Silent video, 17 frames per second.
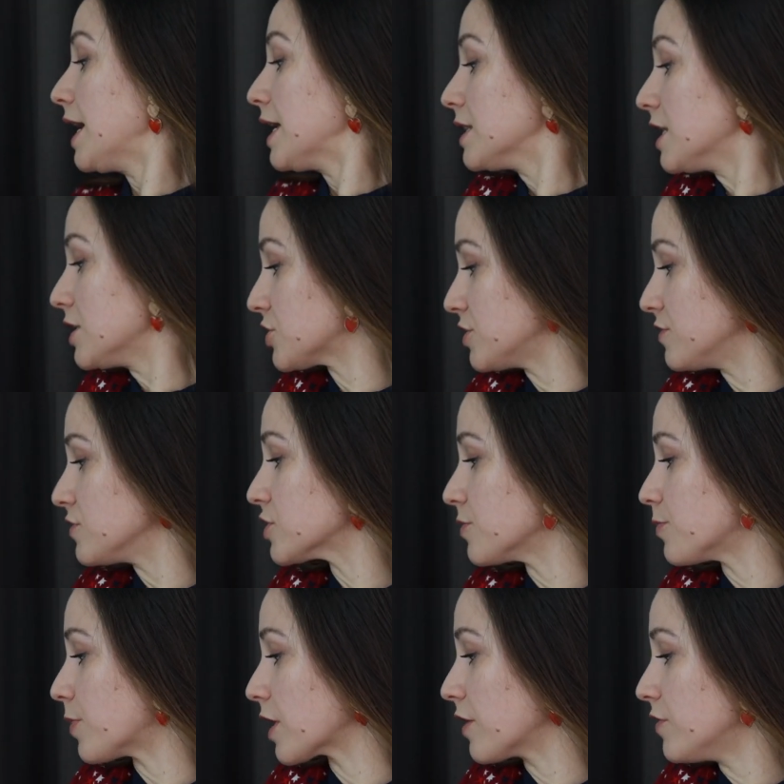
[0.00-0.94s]
Дальше,
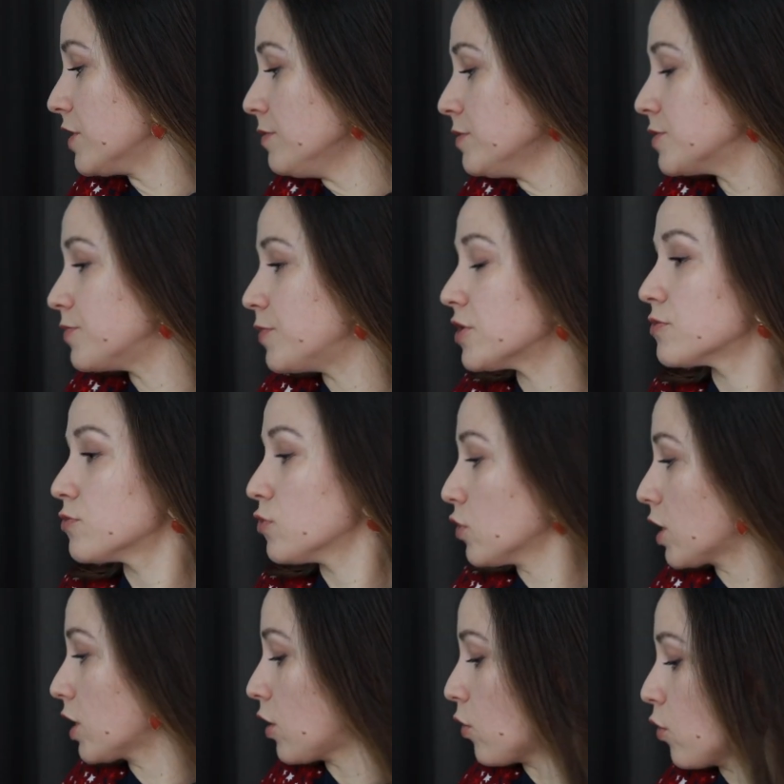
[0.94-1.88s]
девочки, поговорим теперь
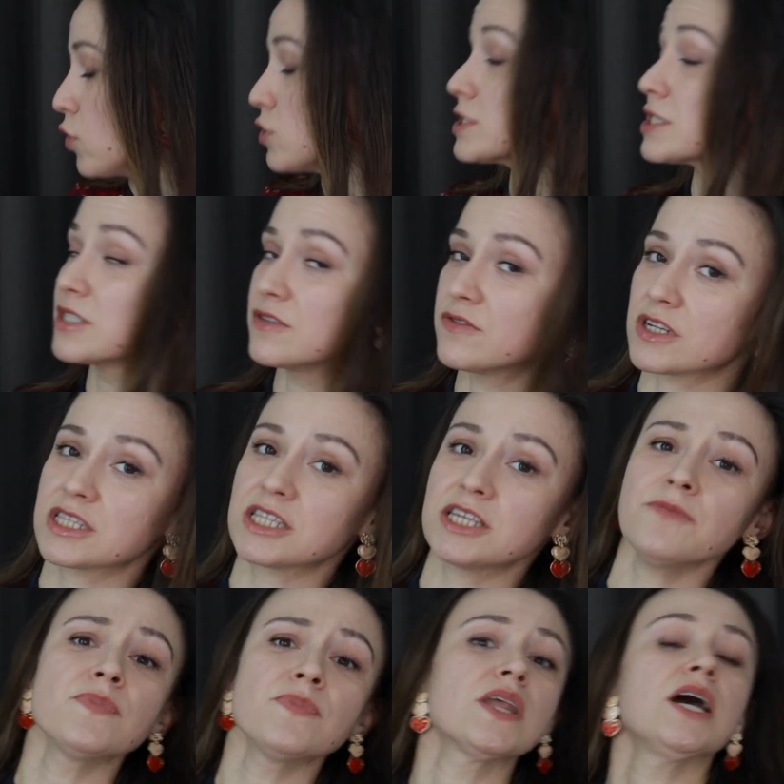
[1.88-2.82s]
немного о сыворотке.